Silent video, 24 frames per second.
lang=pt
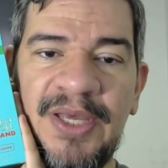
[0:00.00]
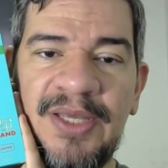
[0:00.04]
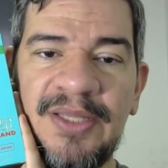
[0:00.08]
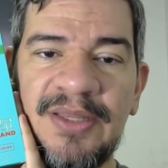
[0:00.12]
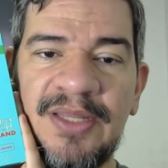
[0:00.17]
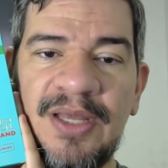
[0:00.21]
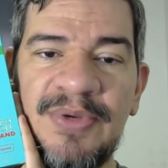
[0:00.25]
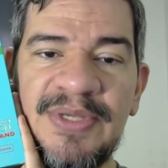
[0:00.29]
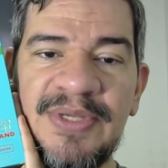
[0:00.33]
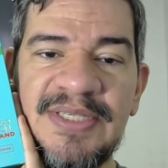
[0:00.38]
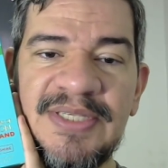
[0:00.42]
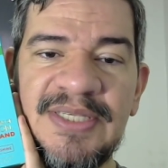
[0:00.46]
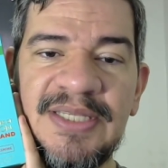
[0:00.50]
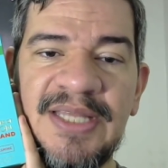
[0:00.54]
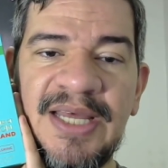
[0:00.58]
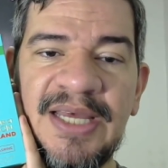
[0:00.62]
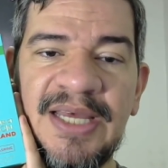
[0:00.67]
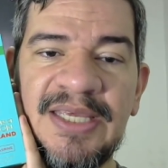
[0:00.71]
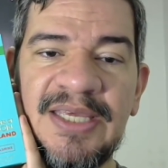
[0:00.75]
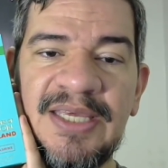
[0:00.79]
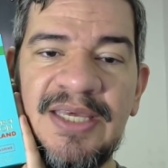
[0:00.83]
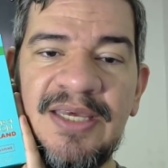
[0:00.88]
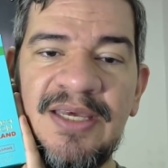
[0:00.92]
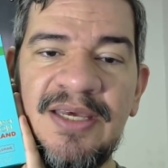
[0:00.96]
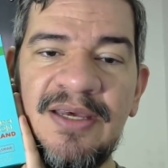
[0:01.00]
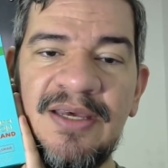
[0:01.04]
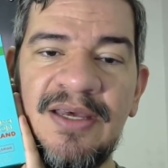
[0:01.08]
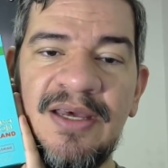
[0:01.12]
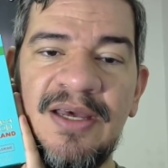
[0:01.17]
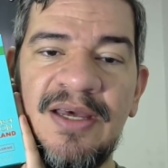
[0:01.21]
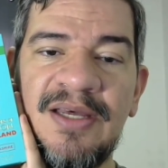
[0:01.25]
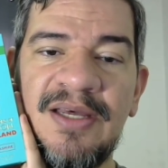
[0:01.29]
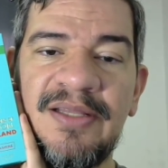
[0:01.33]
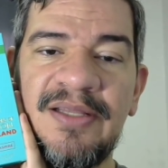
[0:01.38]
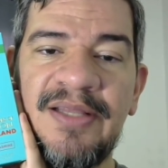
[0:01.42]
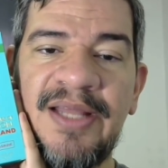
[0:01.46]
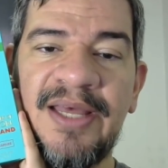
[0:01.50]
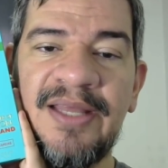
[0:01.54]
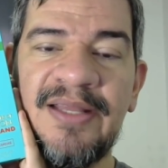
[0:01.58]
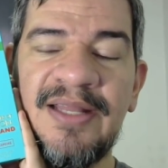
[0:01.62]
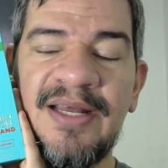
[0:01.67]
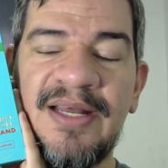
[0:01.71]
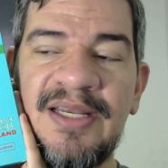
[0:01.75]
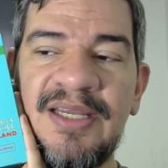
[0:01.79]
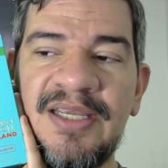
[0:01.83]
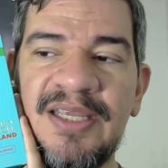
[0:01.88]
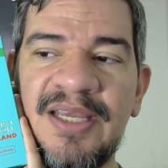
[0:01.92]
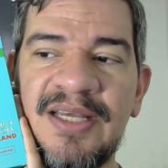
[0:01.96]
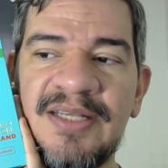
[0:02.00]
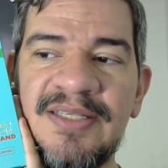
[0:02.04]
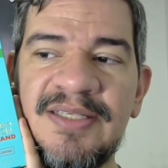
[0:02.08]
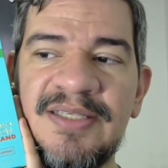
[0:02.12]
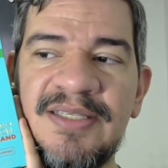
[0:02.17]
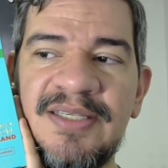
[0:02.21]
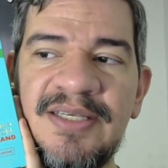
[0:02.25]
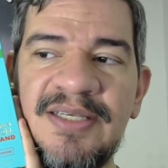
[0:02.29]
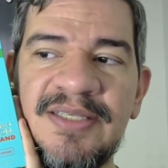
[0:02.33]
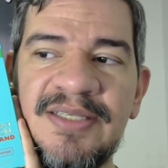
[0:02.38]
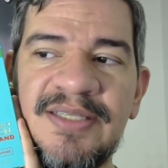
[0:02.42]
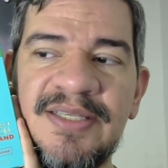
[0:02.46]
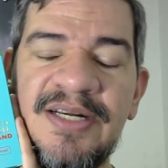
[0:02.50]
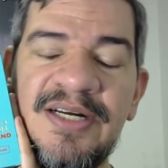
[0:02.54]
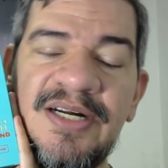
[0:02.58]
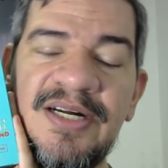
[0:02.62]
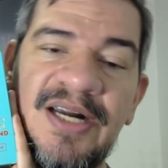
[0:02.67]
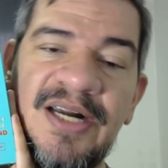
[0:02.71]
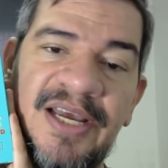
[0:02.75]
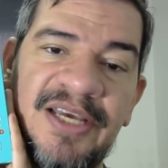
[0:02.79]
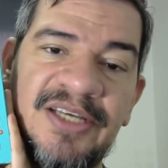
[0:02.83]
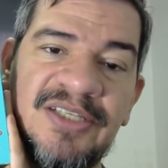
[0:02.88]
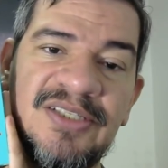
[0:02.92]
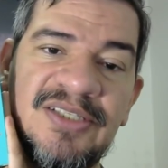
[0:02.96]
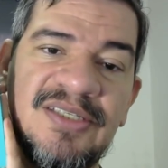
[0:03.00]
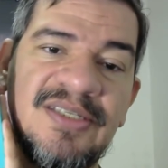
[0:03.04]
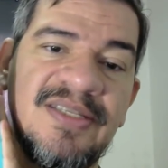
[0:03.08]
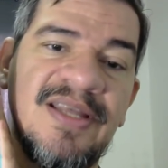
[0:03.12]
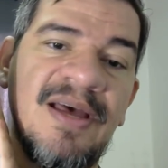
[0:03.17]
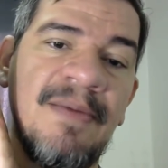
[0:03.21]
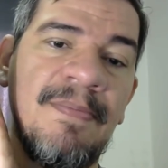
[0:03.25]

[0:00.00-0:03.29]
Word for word: Então, esse daqui, né, da linha Sisterland da